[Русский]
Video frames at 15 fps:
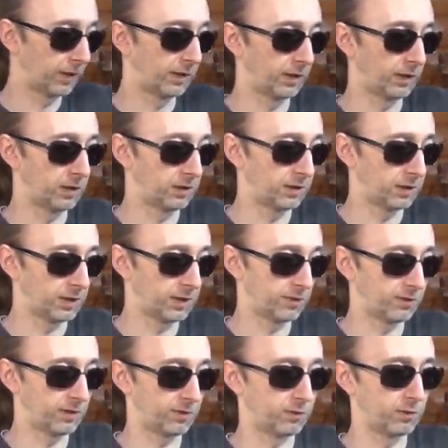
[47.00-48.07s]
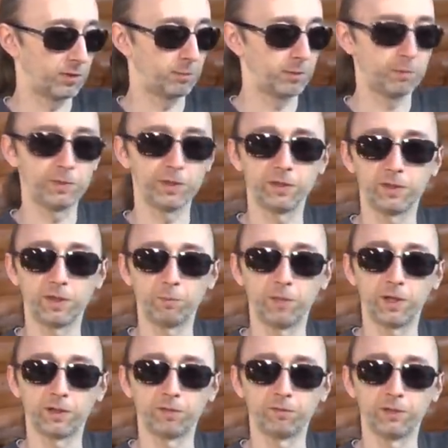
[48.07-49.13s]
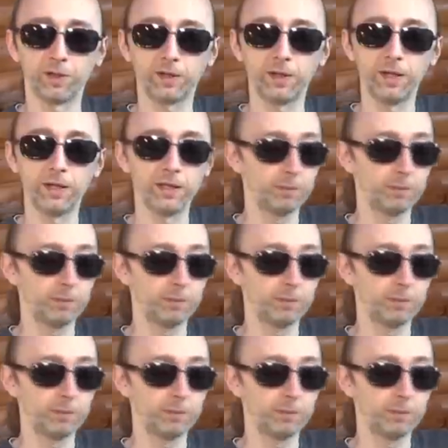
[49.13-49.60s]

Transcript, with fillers: как это я рассказывал на примере томатов, да,